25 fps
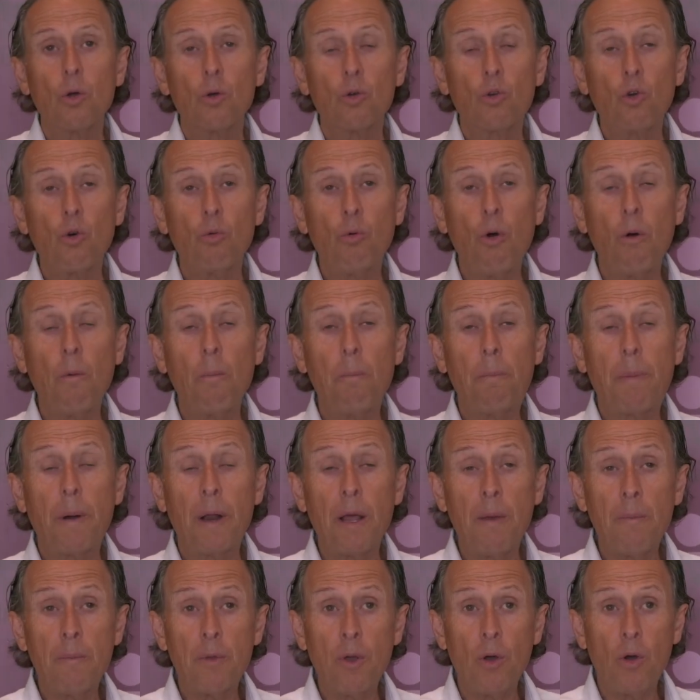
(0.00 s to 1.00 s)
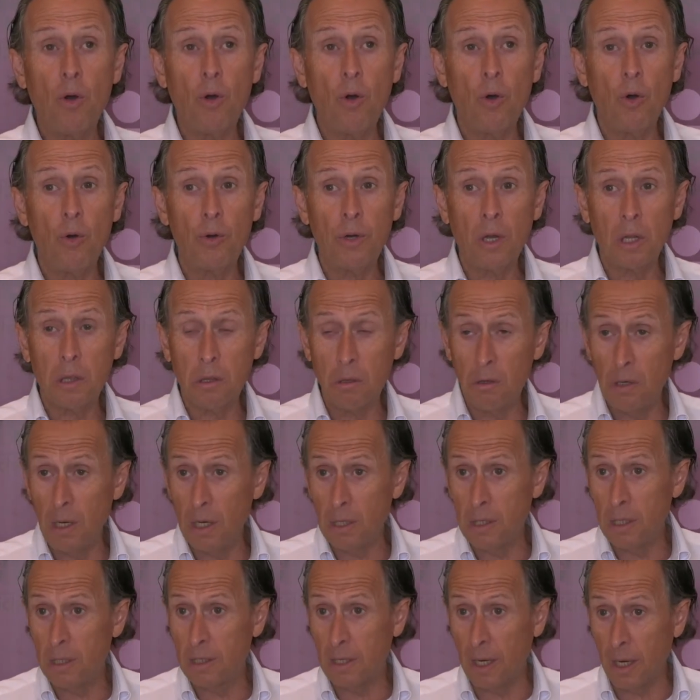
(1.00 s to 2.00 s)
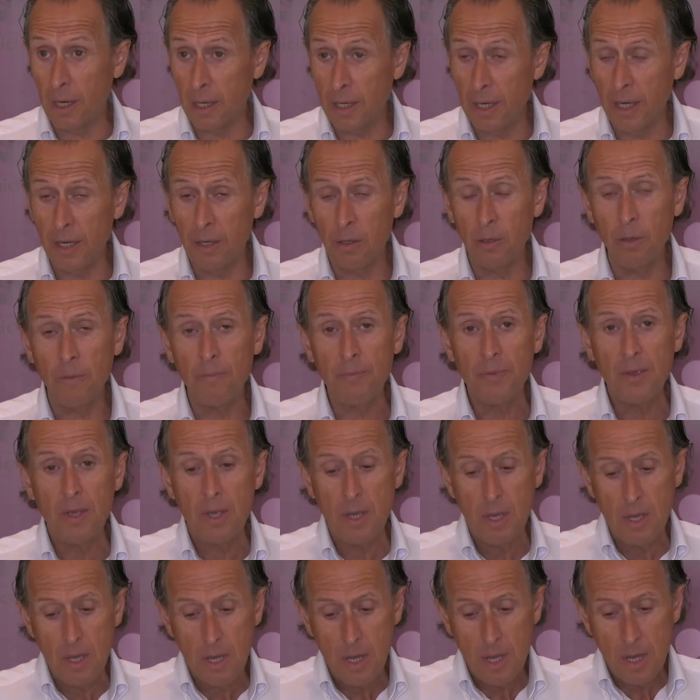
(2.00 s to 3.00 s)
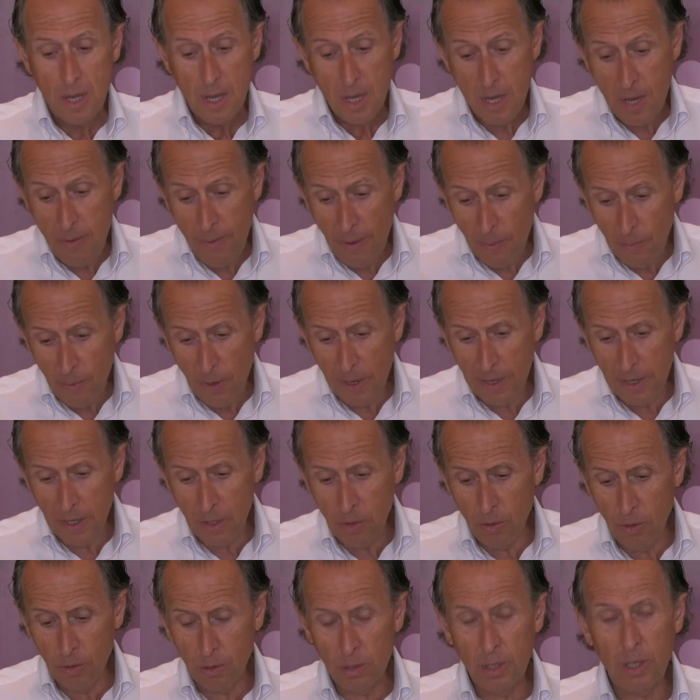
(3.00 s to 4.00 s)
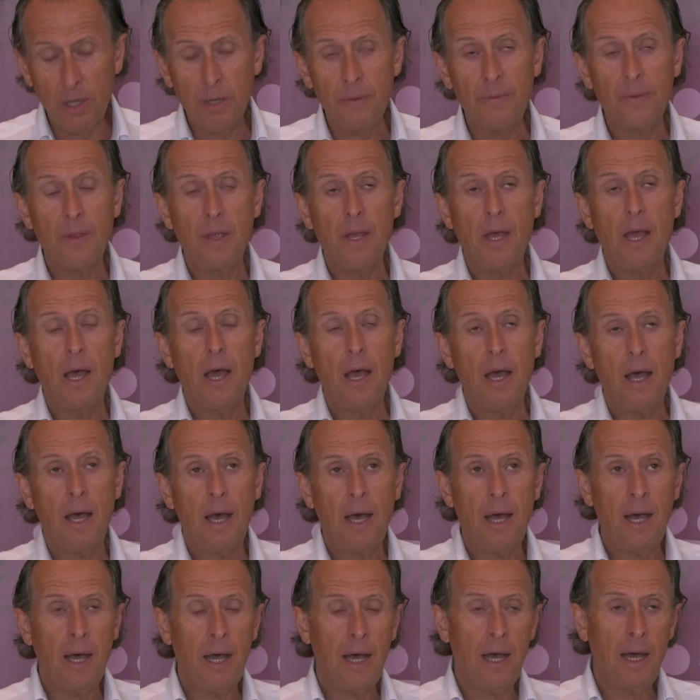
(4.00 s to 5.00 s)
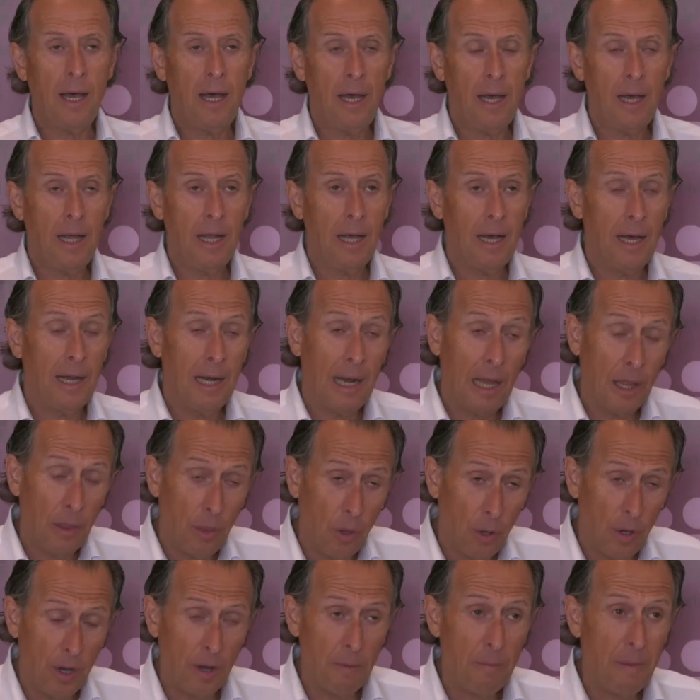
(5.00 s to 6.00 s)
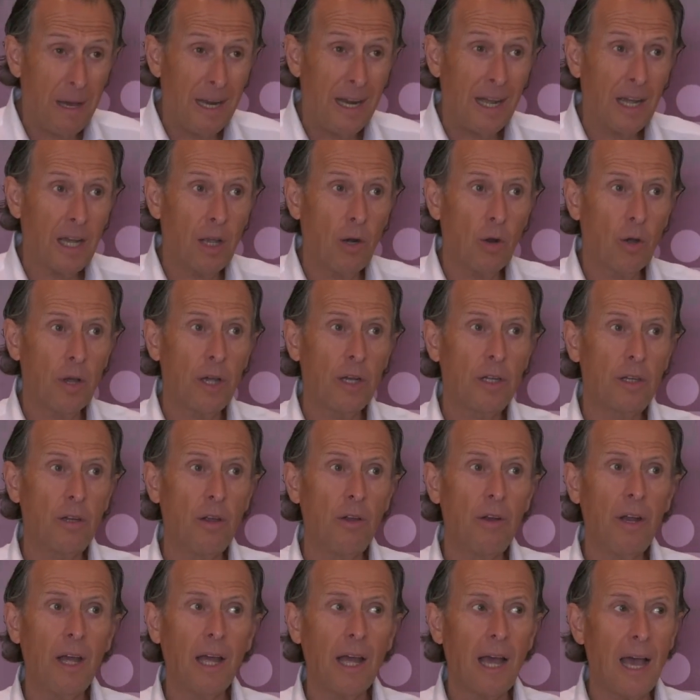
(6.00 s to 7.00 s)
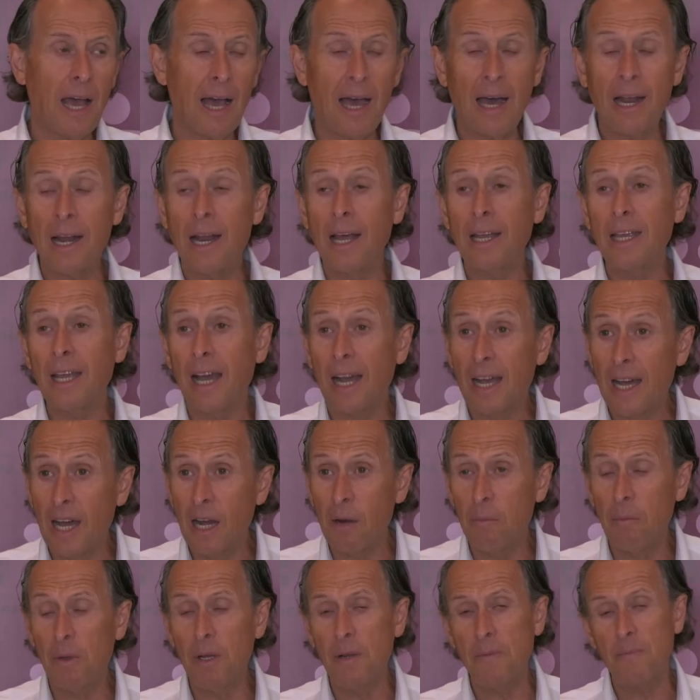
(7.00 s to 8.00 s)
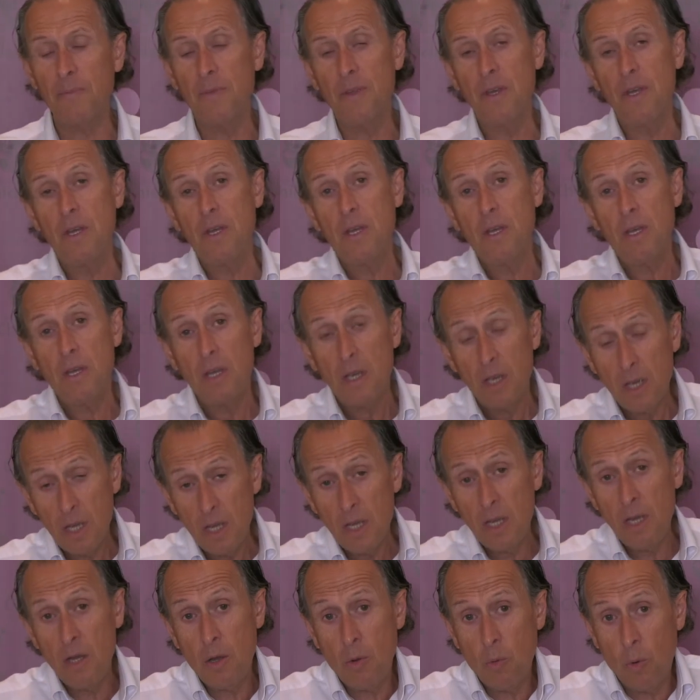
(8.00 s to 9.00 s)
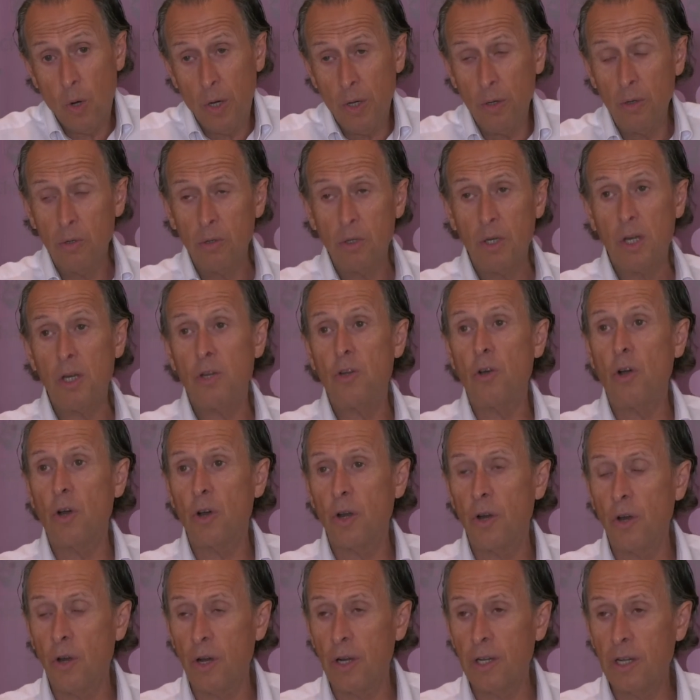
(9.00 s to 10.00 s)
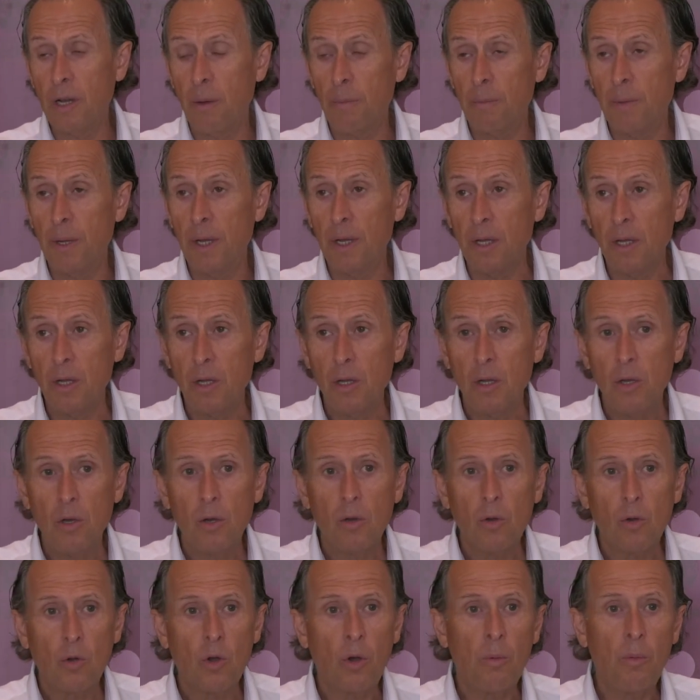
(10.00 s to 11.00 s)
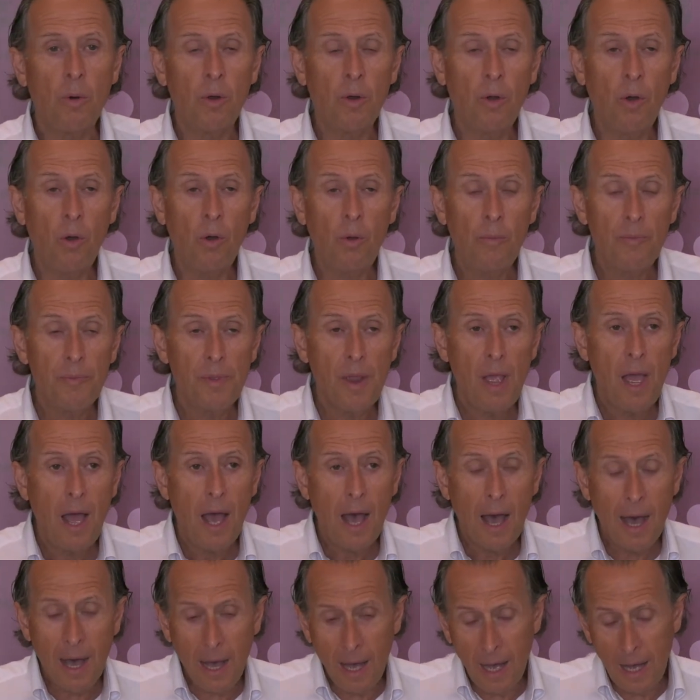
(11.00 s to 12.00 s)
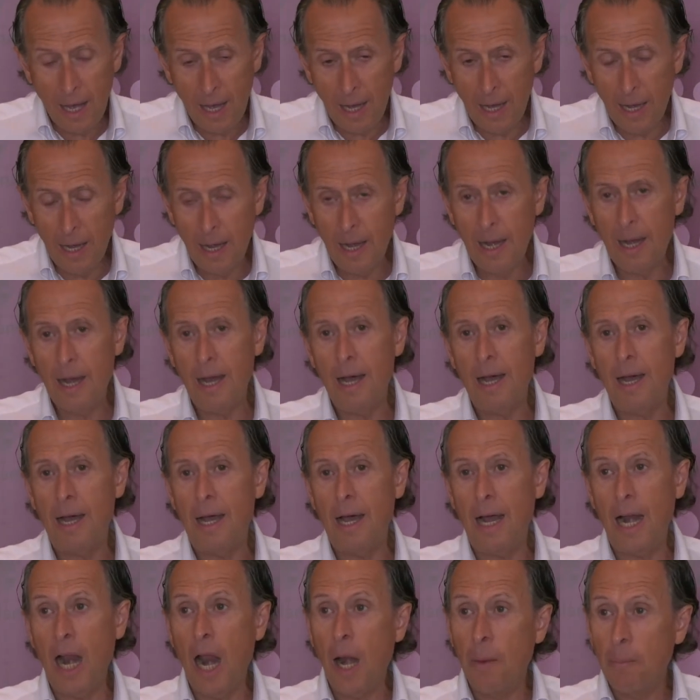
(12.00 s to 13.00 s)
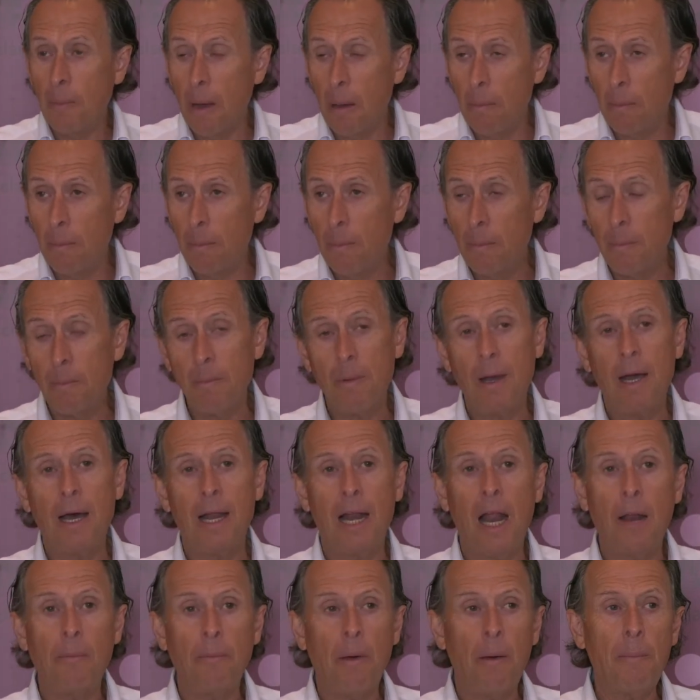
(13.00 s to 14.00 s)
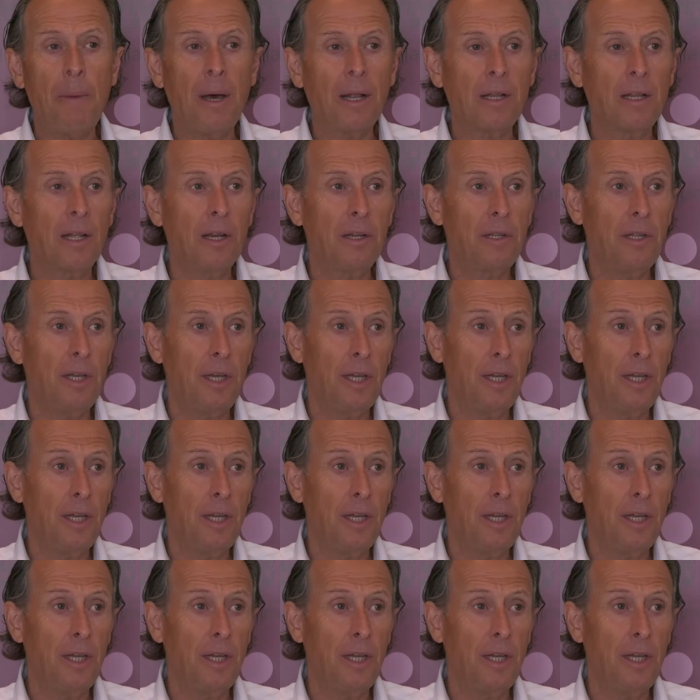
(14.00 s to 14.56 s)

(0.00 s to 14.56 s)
tuvo un premio nacional de estanquero y vamos a reconocer a, las dos hermanas que lo gestionan, a Ana y a Carmen, y bueno, y yo creo que también, como no, al, alma, al alma mater